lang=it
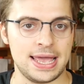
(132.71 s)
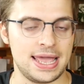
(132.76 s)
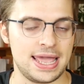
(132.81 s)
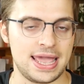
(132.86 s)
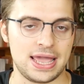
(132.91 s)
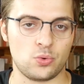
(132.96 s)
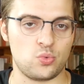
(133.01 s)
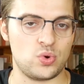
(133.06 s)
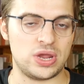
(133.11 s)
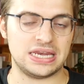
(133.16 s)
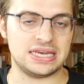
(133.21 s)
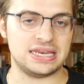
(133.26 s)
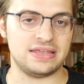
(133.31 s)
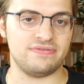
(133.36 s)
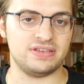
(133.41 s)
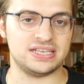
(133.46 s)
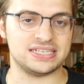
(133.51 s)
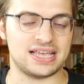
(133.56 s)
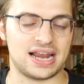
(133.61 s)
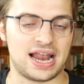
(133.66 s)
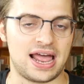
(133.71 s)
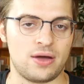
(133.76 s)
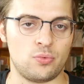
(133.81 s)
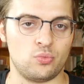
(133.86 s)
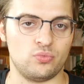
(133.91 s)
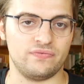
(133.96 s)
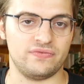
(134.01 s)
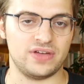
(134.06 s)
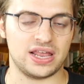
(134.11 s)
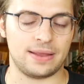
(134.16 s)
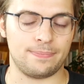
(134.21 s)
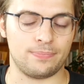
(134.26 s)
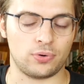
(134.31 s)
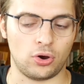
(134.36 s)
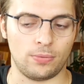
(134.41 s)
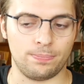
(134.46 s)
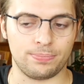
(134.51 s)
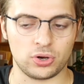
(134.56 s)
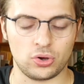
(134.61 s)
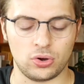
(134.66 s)
e quindi vi sarà un vero e
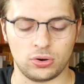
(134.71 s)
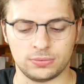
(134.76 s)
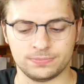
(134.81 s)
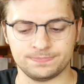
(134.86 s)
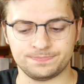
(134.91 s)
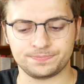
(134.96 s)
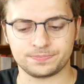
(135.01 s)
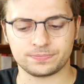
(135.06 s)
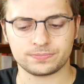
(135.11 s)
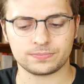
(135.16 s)
proprio